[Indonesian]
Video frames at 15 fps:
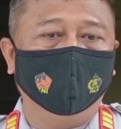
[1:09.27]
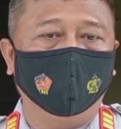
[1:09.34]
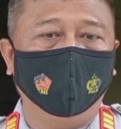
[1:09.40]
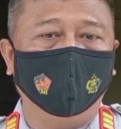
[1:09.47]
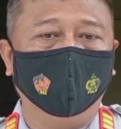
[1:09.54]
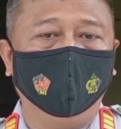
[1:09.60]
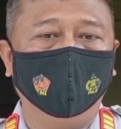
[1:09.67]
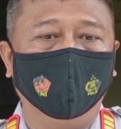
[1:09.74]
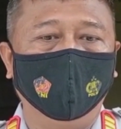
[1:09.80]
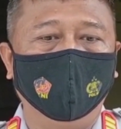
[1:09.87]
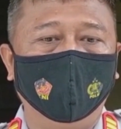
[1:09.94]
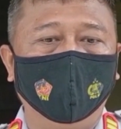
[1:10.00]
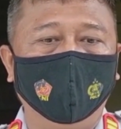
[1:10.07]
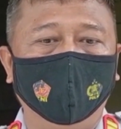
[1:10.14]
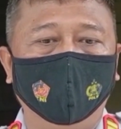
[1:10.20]

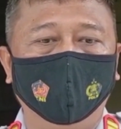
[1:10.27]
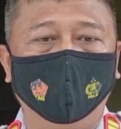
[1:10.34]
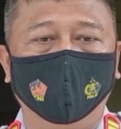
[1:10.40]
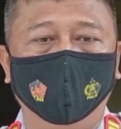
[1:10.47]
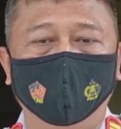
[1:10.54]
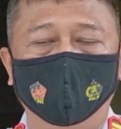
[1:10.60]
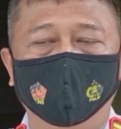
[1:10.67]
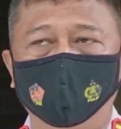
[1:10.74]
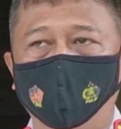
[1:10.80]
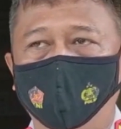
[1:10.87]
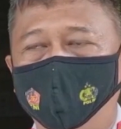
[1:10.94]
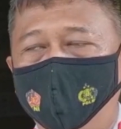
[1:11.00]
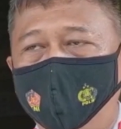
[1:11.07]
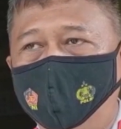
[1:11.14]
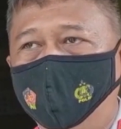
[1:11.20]
sehingga
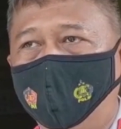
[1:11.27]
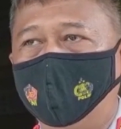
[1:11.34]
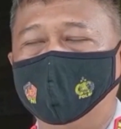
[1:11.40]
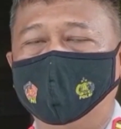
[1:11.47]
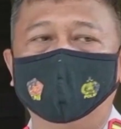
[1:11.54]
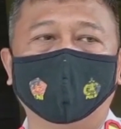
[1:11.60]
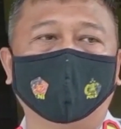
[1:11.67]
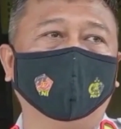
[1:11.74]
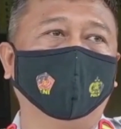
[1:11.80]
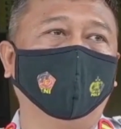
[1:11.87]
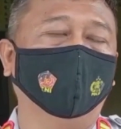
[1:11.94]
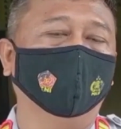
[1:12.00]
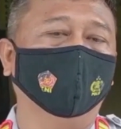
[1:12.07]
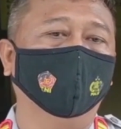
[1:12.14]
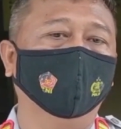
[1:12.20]
suaminya merasa sakit
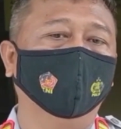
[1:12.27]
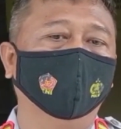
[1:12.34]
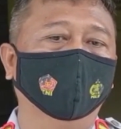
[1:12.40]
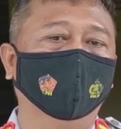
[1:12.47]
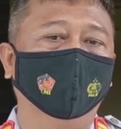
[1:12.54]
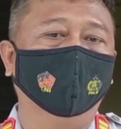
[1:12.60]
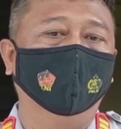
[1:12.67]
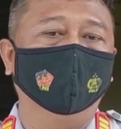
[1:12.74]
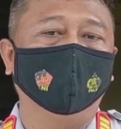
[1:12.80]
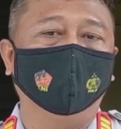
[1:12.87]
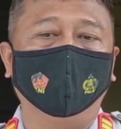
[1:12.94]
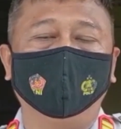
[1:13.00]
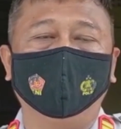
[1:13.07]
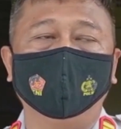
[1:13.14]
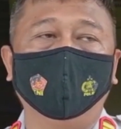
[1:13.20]
hati
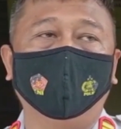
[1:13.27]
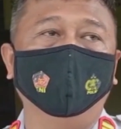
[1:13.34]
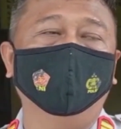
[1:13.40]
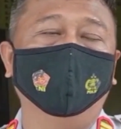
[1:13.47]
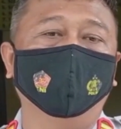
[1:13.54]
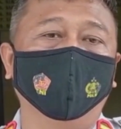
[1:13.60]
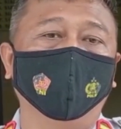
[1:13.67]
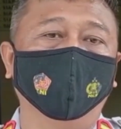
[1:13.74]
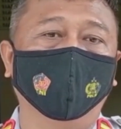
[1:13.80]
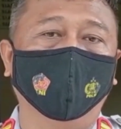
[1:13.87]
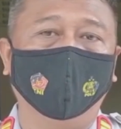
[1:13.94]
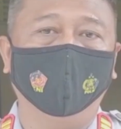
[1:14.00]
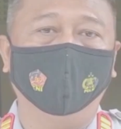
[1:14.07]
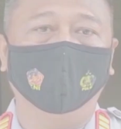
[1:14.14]
sehingga terjadi pembunuhan.